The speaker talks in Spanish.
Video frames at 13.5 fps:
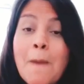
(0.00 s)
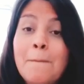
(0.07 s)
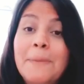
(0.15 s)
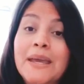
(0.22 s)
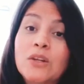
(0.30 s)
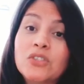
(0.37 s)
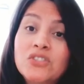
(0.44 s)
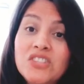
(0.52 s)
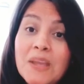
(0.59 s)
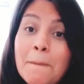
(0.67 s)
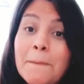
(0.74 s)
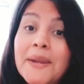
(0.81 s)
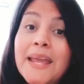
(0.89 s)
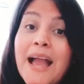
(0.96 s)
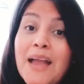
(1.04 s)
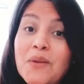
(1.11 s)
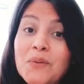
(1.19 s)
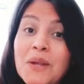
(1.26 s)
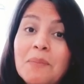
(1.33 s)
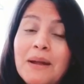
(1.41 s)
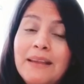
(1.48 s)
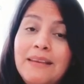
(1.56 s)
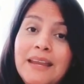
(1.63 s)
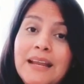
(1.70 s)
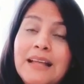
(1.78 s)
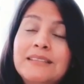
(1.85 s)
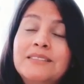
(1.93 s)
pero siempre hay una manera,